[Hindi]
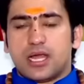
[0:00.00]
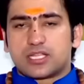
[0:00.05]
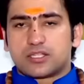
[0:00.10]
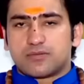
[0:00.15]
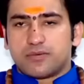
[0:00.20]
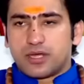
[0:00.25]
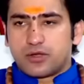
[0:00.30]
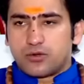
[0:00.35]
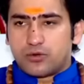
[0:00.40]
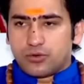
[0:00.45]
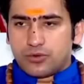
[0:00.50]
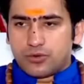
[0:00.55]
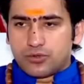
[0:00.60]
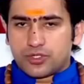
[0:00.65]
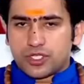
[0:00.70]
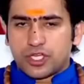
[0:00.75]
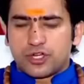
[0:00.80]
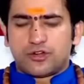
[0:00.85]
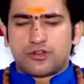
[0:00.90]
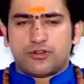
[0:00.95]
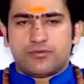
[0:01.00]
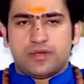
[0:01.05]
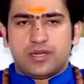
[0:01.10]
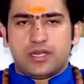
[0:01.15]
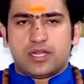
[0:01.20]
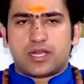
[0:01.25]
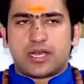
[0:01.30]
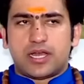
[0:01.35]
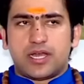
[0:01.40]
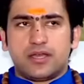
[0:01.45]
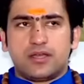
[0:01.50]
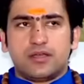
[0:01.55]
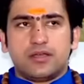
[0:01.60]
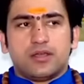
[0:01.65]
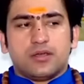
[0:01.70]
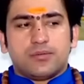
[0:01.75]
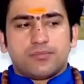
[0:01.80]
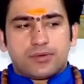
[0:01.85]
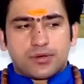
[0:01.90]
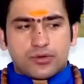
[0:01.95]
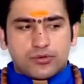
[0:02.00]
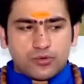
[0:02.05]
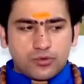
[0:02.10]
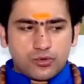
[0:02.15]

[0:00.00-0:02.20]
अथवा गुरु चरणों में लगाएं फिर